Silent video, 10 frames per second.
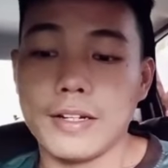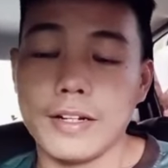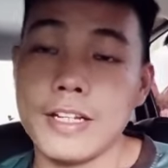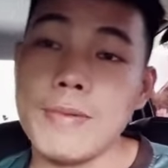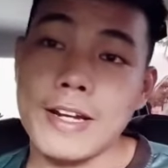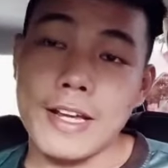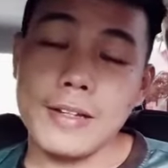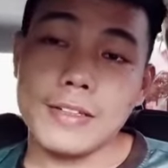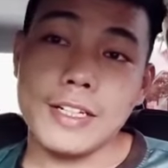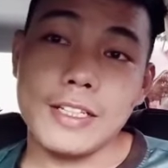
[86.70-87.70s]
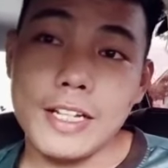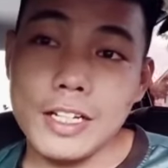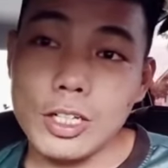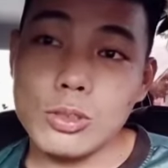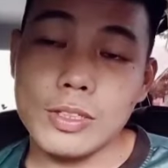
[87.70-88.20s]
Di mana kita
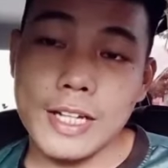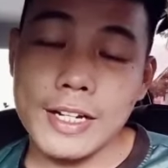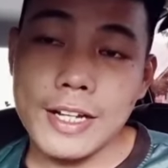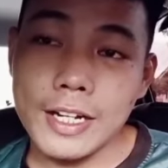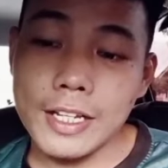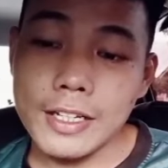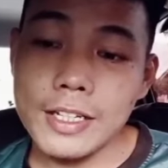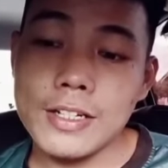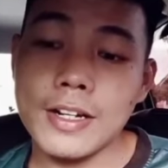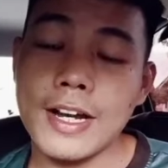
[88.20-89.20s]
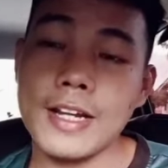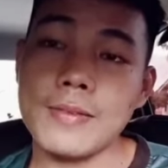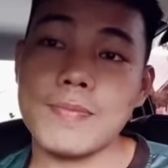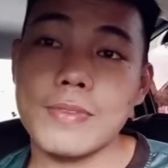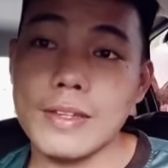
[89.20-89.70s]
dikejutkan hari ini dengan
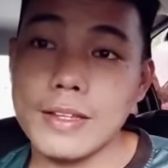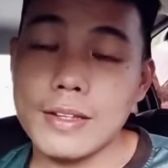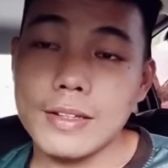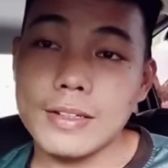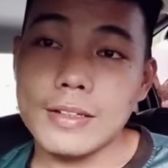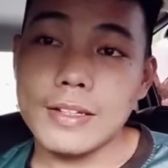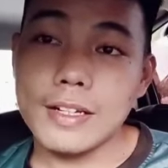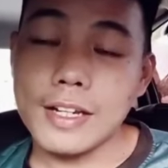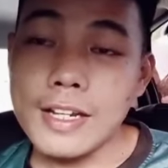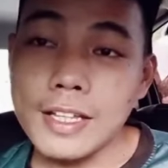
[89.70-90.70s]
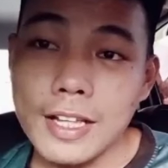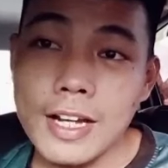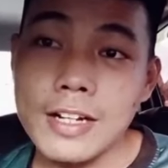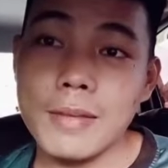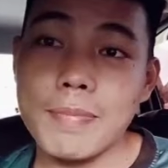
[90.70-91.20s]

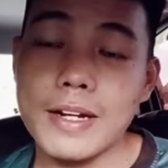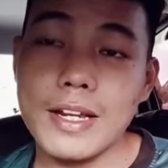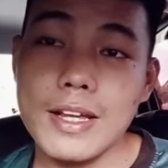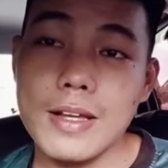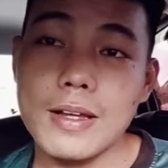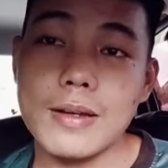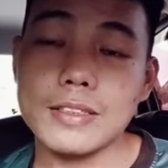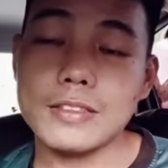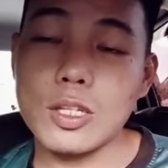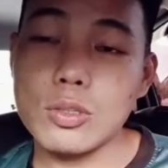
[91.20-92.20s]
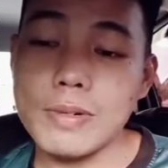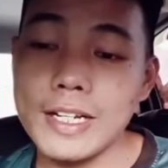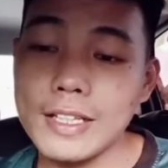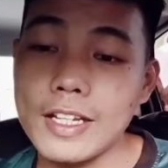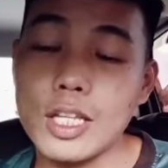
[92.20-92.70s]
kenyataan daripada satu
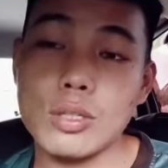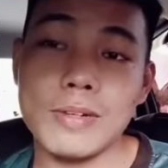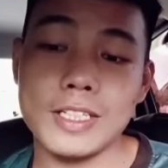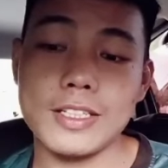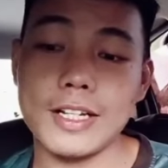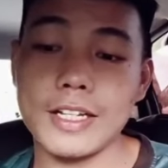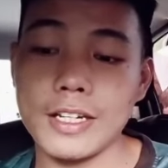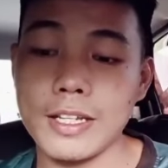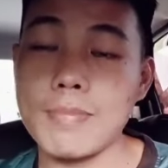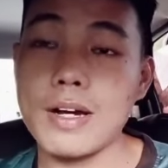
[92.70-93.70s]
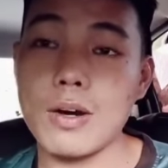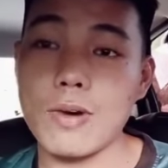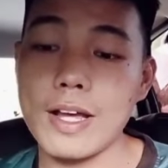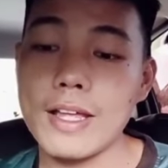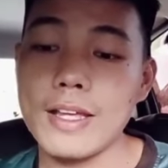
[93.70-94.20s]
berita yaitu Malaysia kini
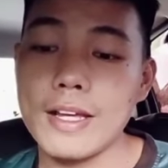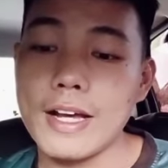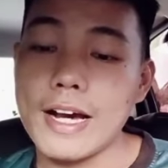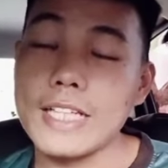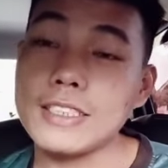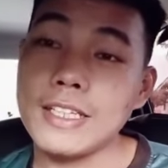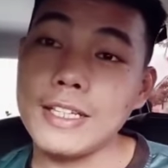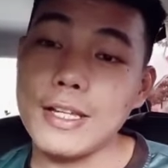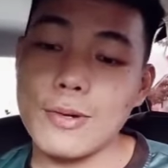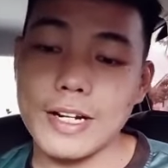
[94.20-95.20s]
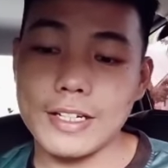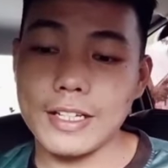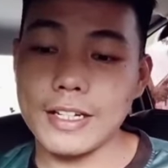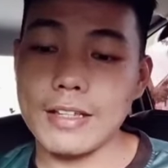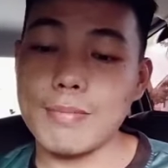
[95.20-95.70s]
bahwa Hasni Tawar
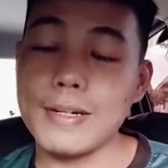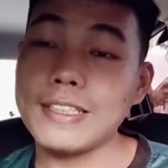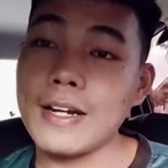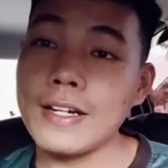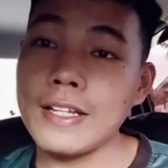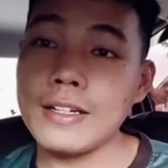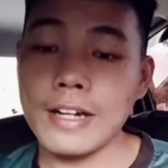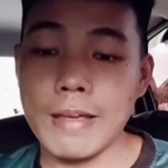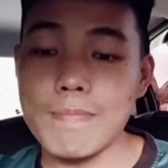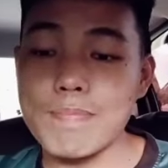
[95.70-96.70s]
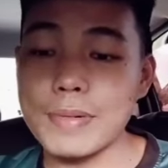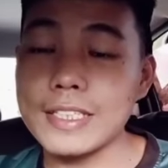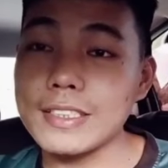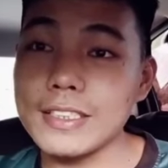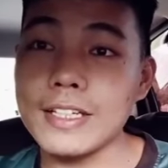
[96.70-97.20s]
Diri bertanding naib
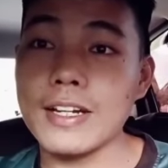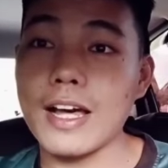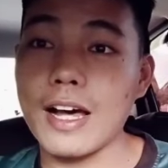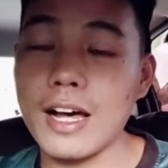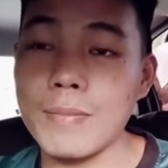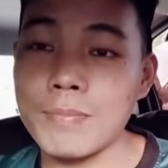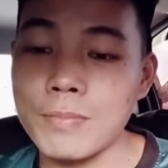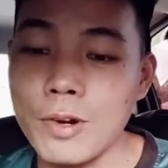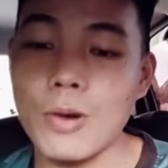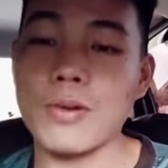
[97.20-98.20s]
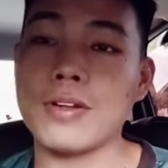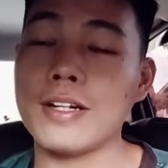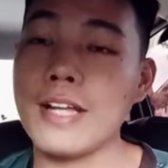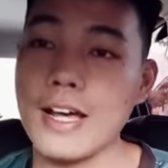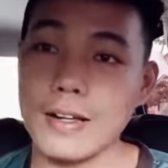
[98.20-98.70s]
presiden AMNO.
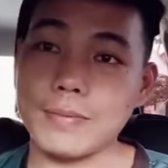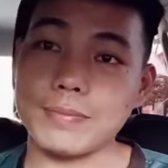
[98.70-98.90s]
Nah,